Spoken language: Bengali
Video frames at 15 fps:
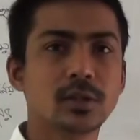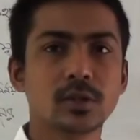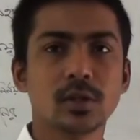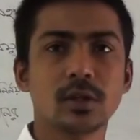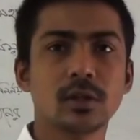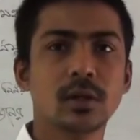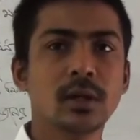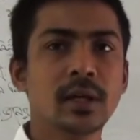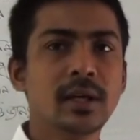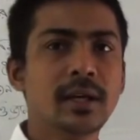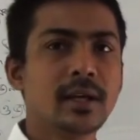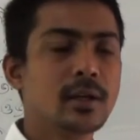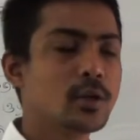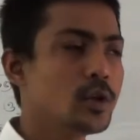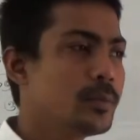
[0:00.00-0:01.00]
অঞ্চল
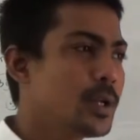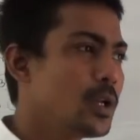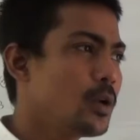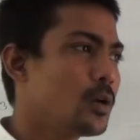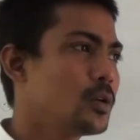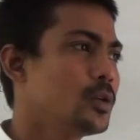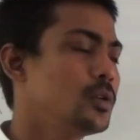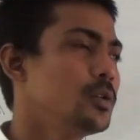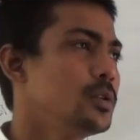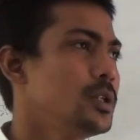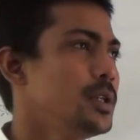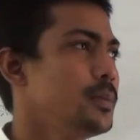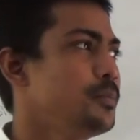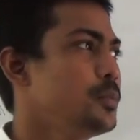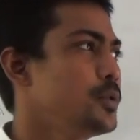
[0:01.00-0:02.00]
তোমরা লক্ষ্য
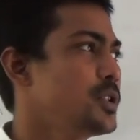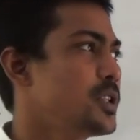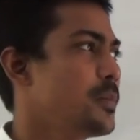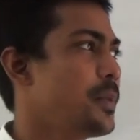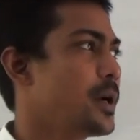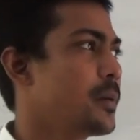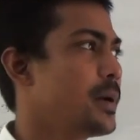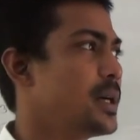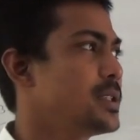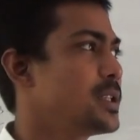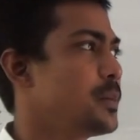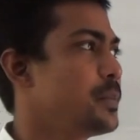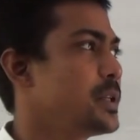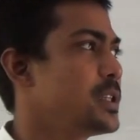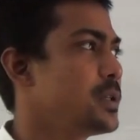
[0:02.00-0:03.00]
করলে বুঝতে পারবা
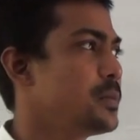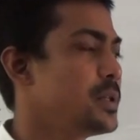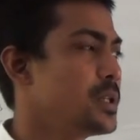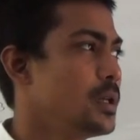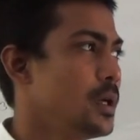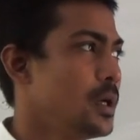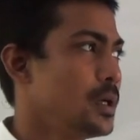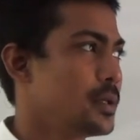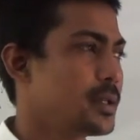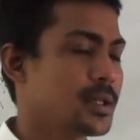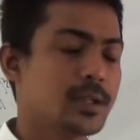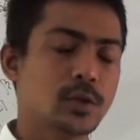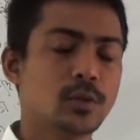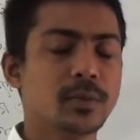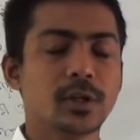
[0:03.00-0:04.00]
যে
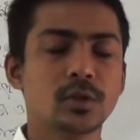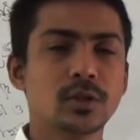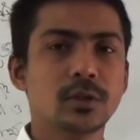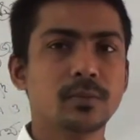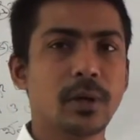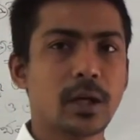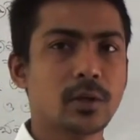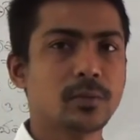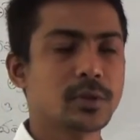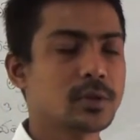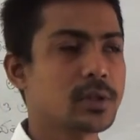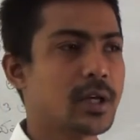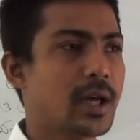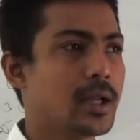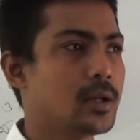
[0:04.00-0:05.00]
পৃথিবীরটাকে তোমরা যদি ভালো
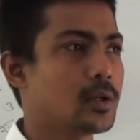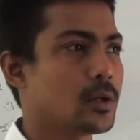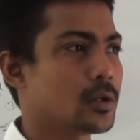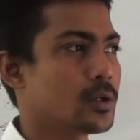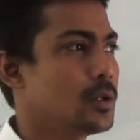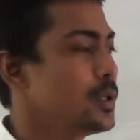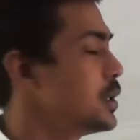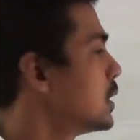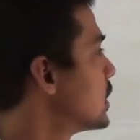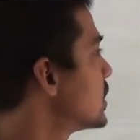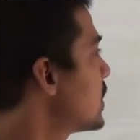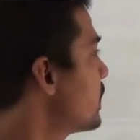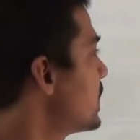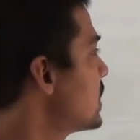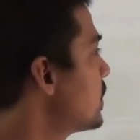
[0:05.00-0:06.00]
মতো খেয়াল করো
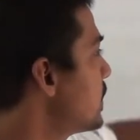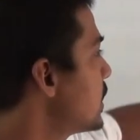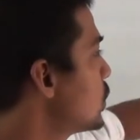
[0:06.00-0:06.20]
যে পৃথিবীর